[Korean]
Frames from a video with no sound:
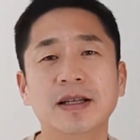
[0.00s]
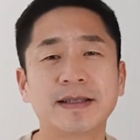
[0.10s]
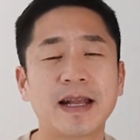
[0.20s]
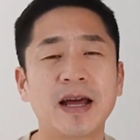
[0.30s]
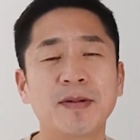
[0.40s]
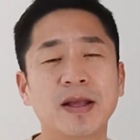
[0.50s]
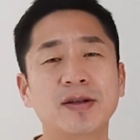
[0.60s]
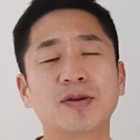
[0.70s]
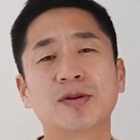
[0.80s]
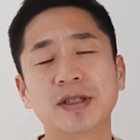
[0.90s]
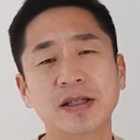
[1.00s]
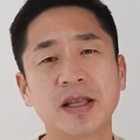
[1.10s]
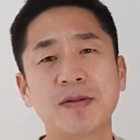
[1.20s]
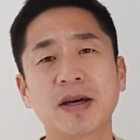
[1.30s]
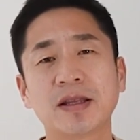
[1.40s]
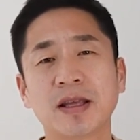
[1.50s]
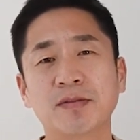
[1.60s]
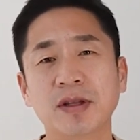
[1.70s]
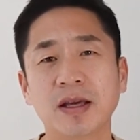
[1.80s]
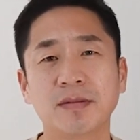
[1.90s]
사람이 하는 거고 시스템이 하기
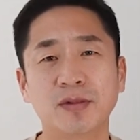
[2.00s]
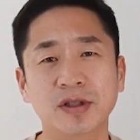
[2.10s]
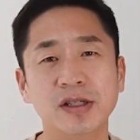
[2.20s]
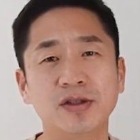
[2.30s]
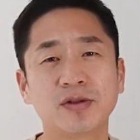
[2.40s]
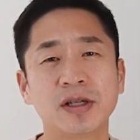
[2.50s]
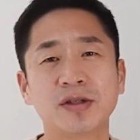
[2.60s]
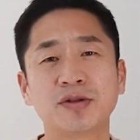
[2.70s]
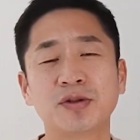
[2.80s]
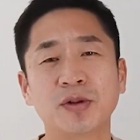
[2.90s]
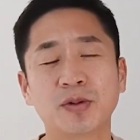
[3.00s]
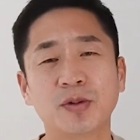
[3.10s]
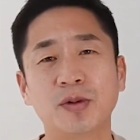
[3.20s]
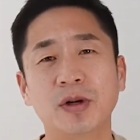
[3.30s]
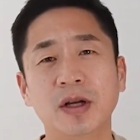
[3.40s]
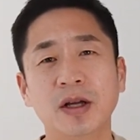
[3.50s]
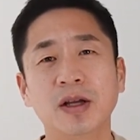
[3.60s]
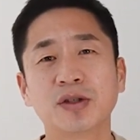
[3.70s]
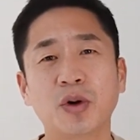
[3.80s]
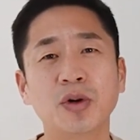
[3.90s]
때문에 실수가 있을 수도 있고,
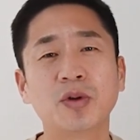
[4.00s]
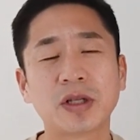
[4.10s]
저희도